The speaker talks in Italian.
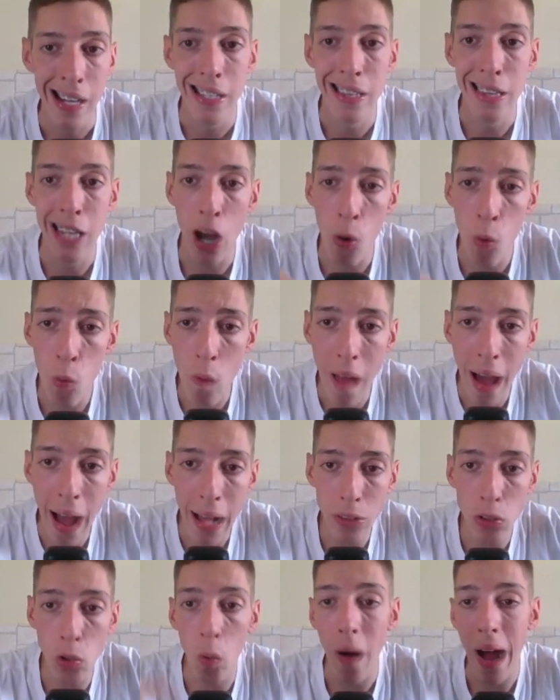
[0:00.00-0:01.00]
da un
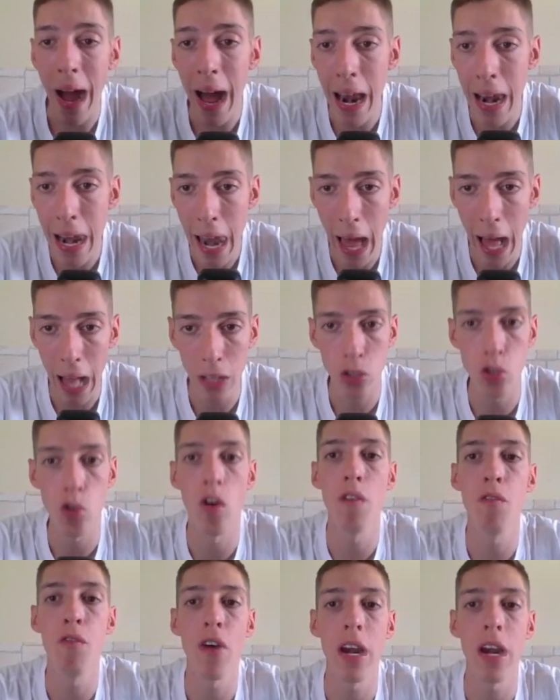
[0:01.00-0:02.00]
lato all'altro
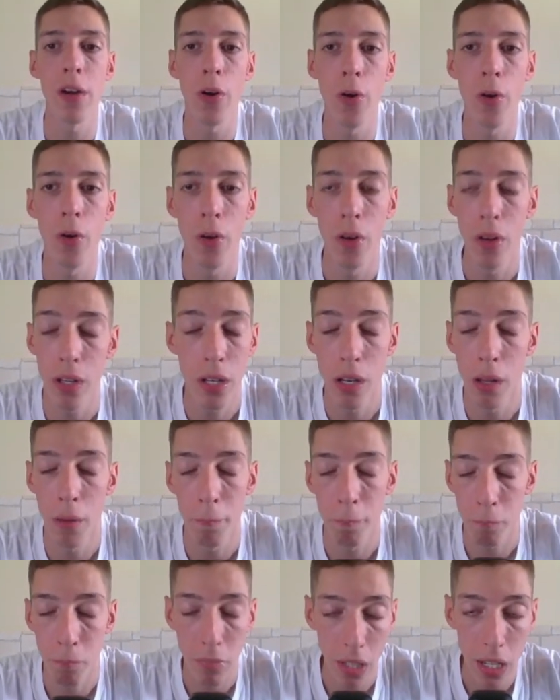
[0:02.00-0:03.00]
il Faraone
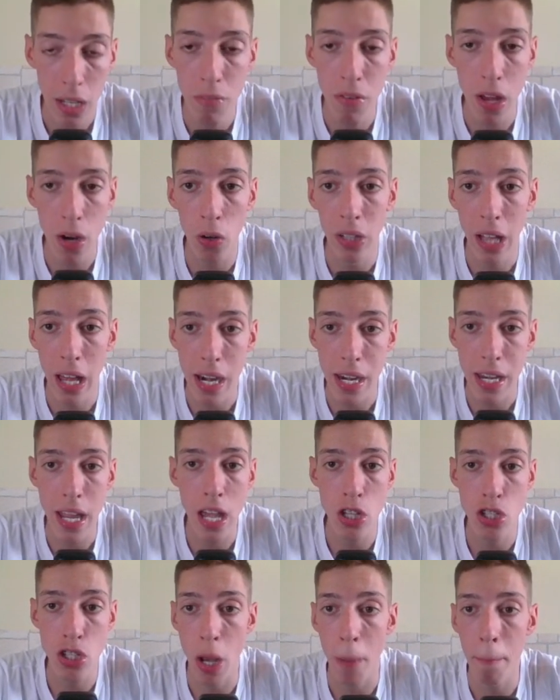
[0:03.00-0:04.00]
il il Verona
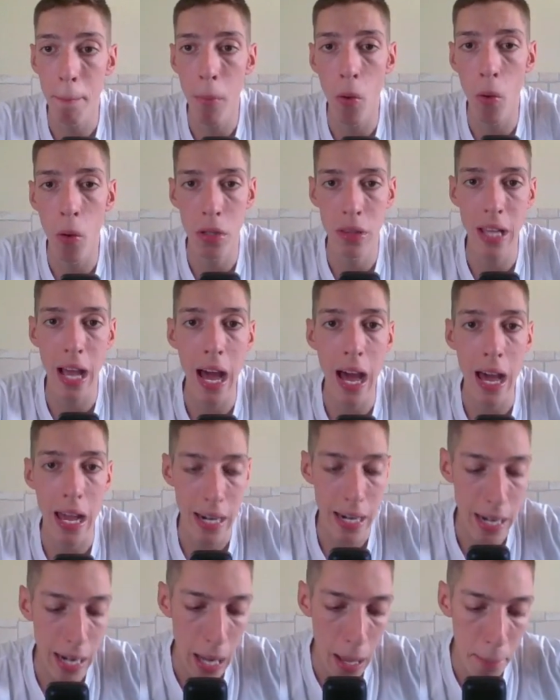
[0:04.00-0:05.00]
riesce a
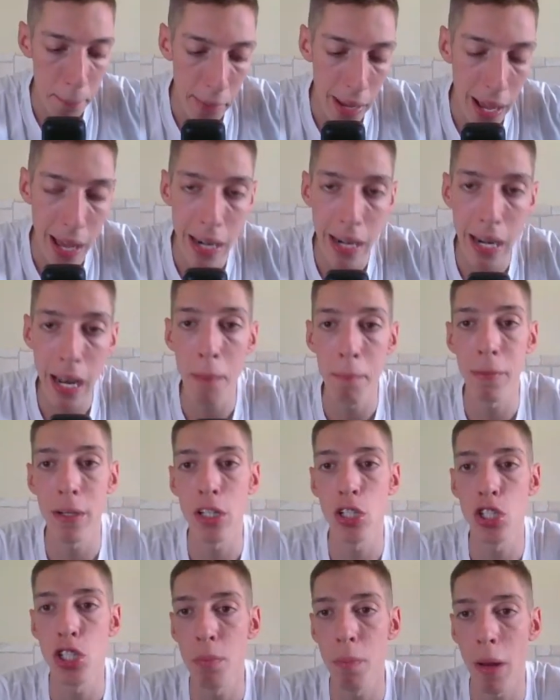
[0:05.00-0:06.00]
portare la palla
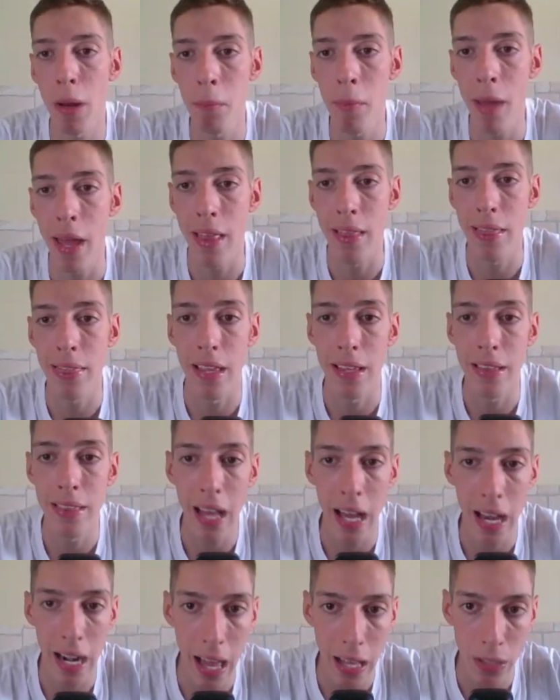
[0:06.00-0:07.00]
principalmente
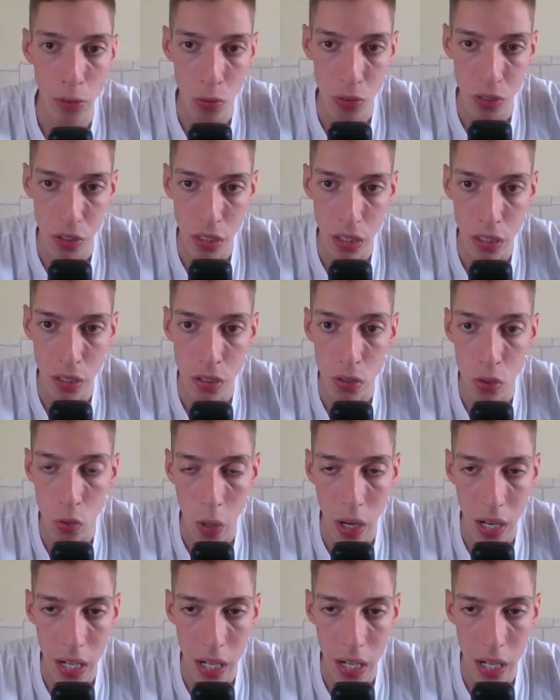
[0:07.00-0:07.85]
dal lato sinistro,